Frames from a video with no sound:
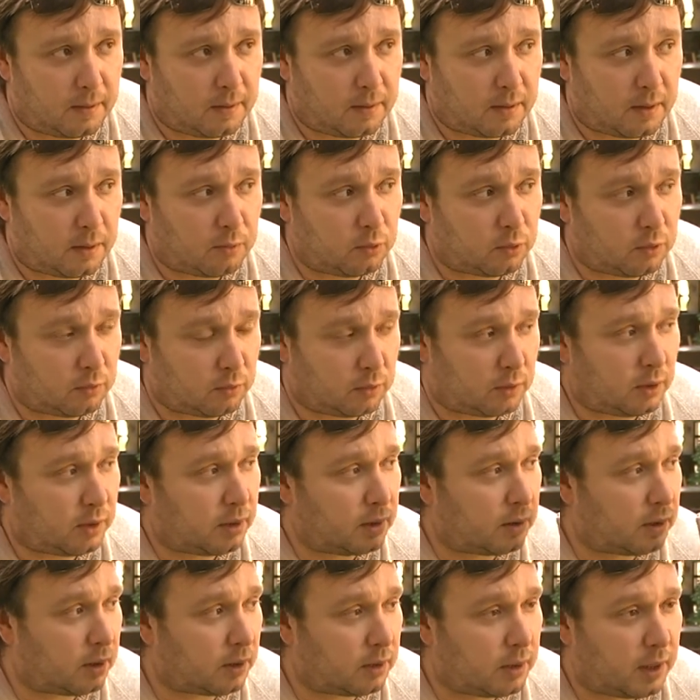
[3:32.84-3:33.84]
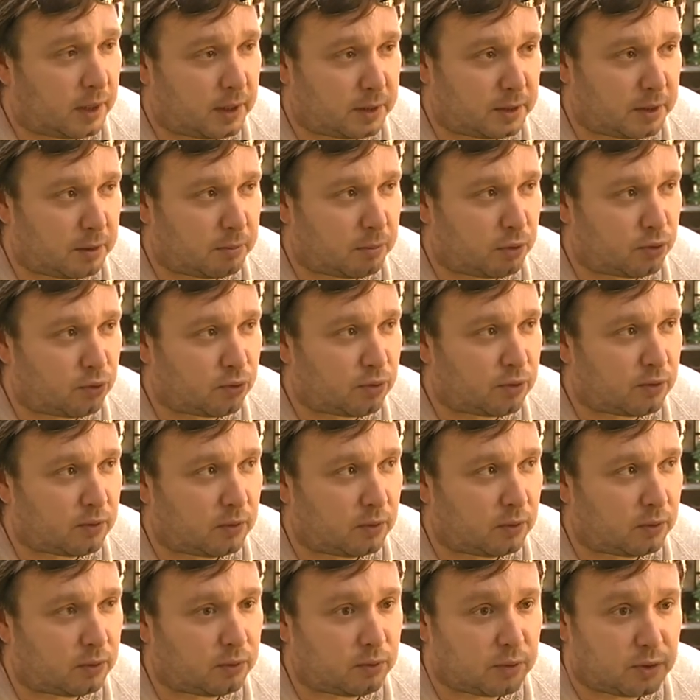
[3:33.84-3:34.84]
вот, вот, наверное, тогда я себя
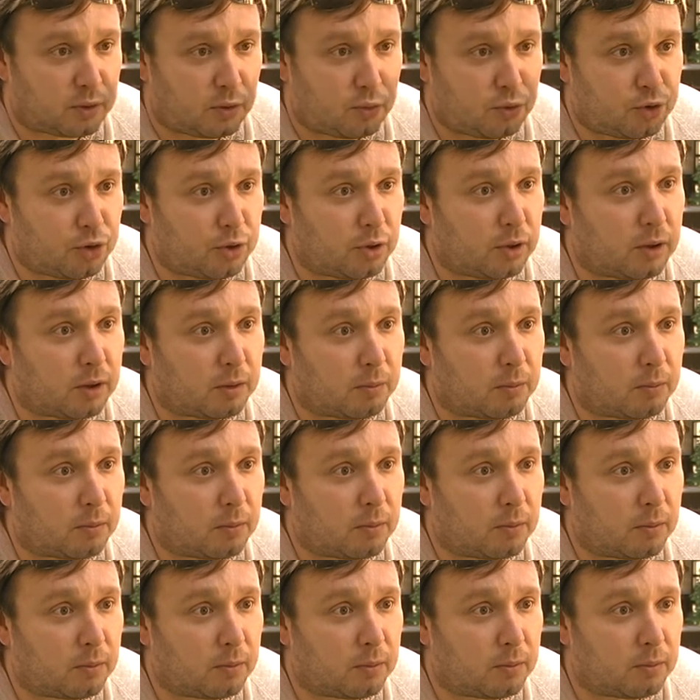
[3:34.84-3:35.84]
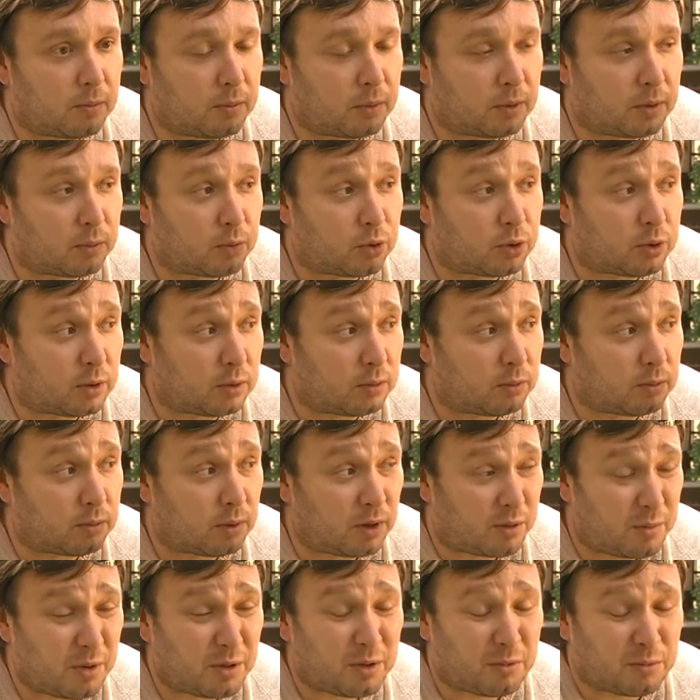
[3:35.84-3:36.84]
почувствовал ну, исключительным, потому что ну, к
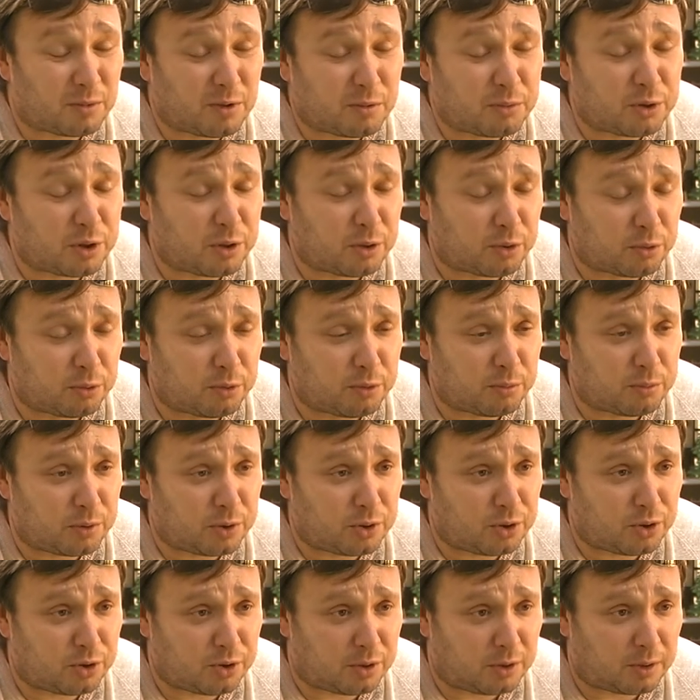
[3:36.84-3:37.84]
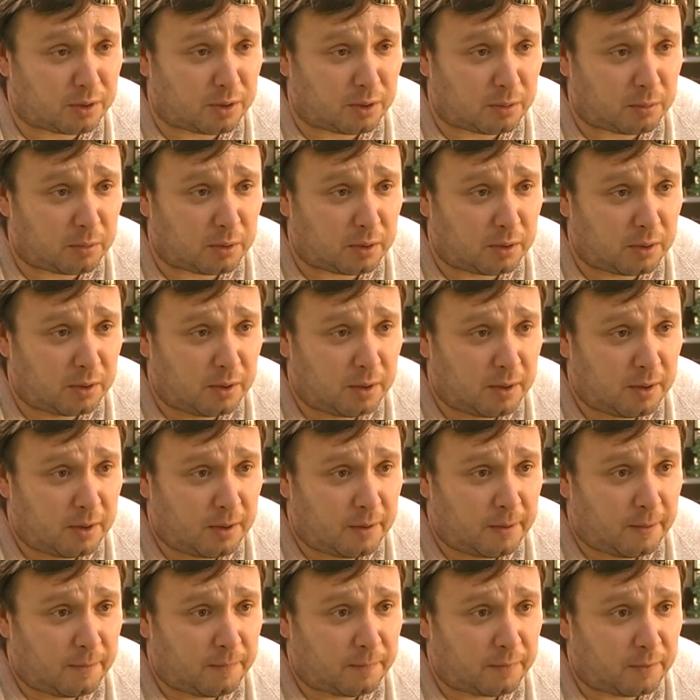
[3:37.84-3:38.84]
ребятам-то вообще никто не приезжал. Как бы.
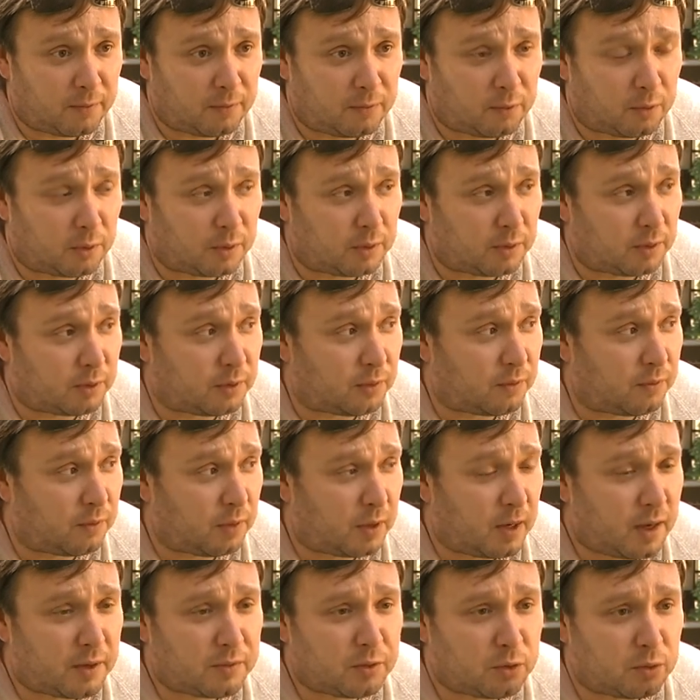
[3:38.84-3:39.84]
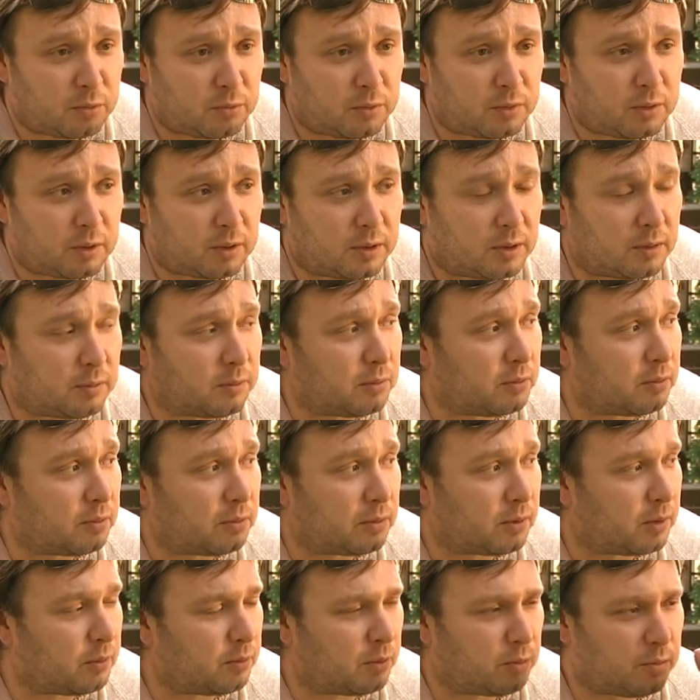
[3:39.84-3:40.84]
Ну вот, это в филях все было, там,
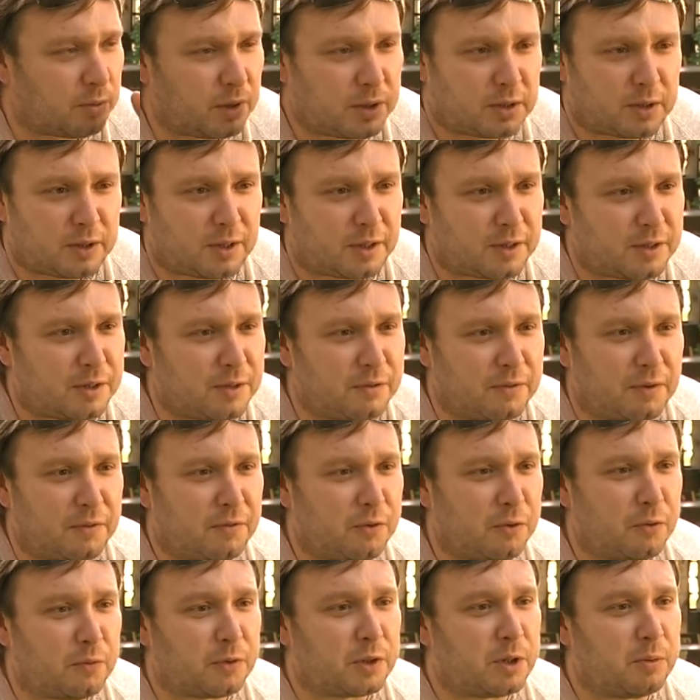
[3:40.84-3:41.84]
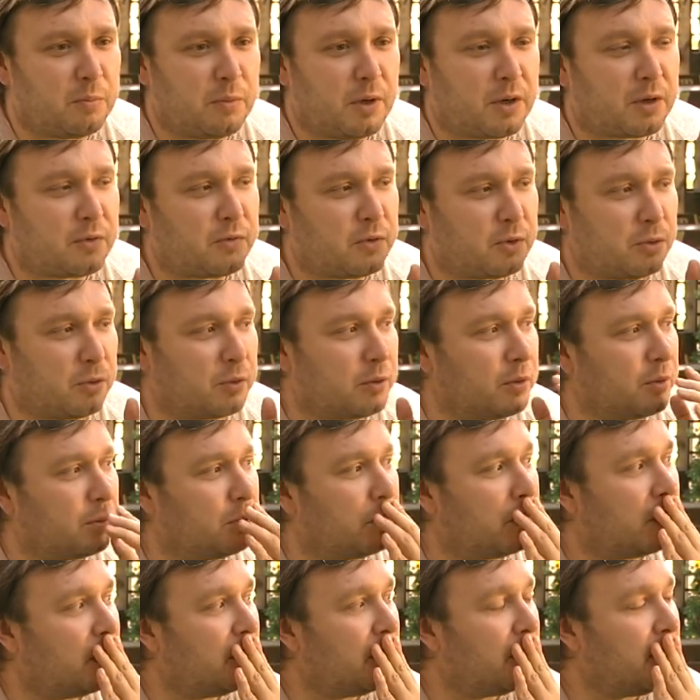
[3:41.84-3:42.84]
ну, место красивое, Филевский парк, все как бы,
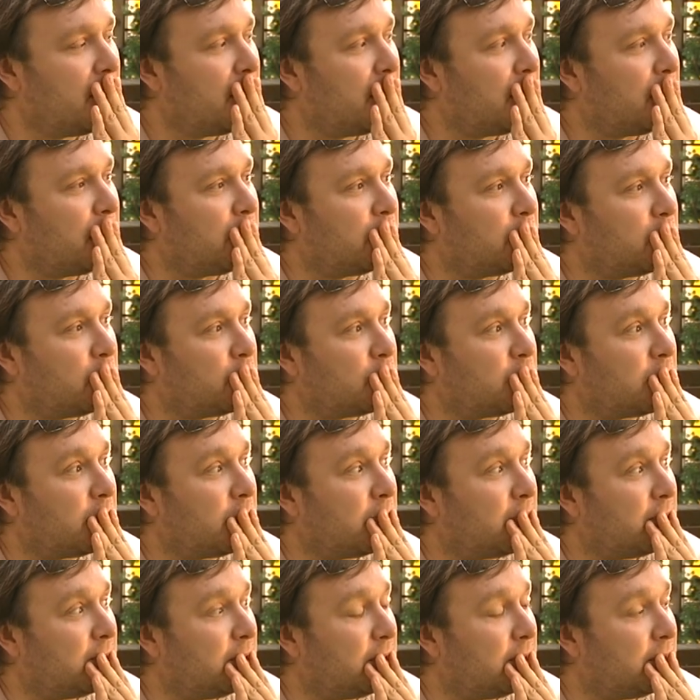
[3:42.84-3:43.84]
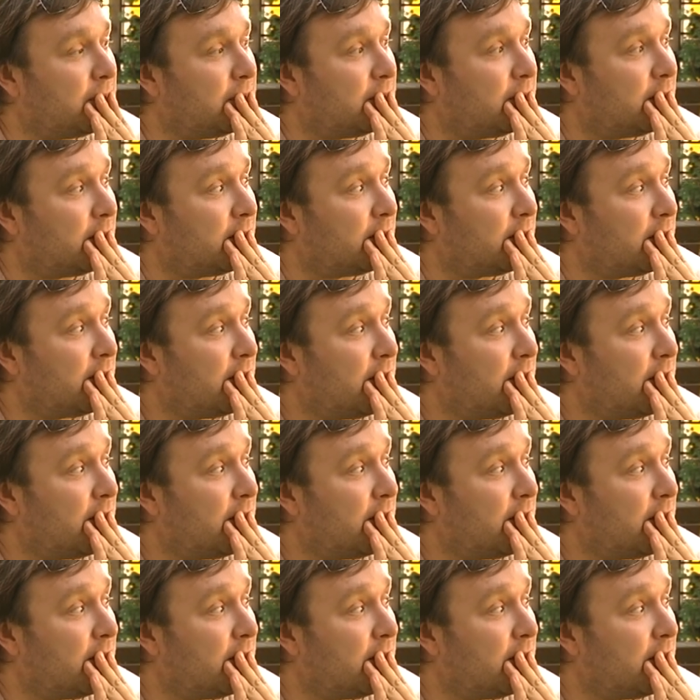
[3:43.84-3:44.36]
тоже. А.